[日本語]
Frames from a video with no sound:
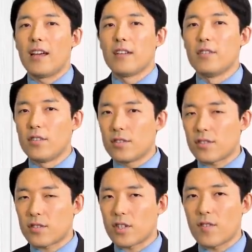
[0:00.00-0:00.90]
ルール
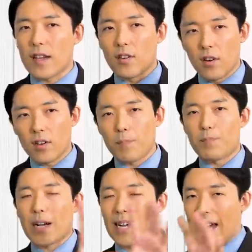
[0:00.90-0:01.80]
作りは
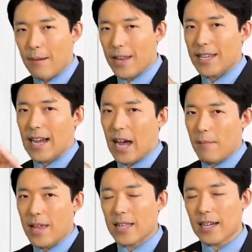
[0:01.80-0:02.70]
ヨーロッパからアメリカ、
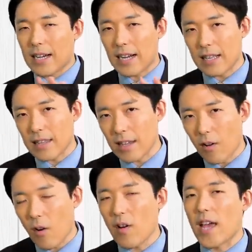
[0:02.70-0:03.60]
アメリカから日
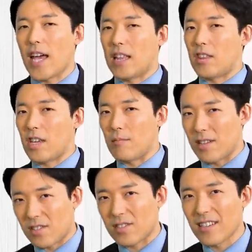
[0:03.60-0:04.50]
本へやってき
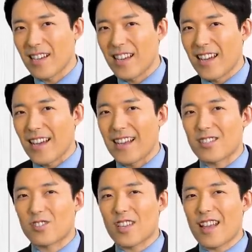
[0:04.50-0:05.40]
ます。
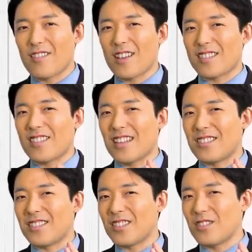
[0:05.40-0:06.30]
SNS で
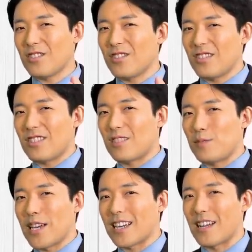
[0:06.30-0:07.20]
自由につ
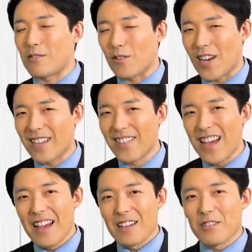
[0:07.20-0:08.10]
ぶやけるのは、
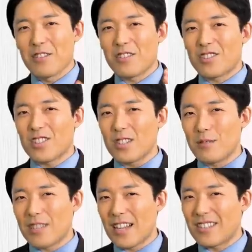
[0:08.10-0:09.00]

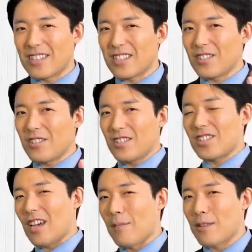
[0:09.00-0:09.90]
YouTube で自由に
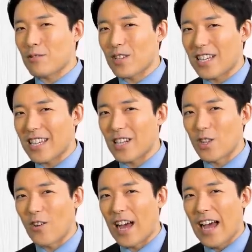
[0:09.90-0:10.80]
喋ることができる
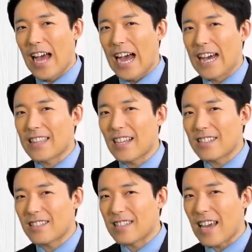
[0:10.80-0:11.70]
のは、果た
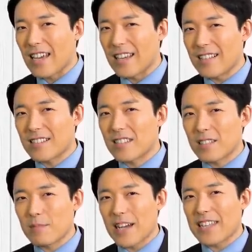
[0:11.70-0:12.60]
してい
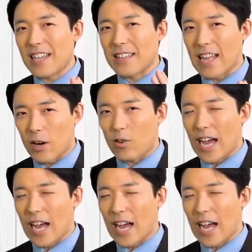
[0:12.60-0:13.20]
つまでなの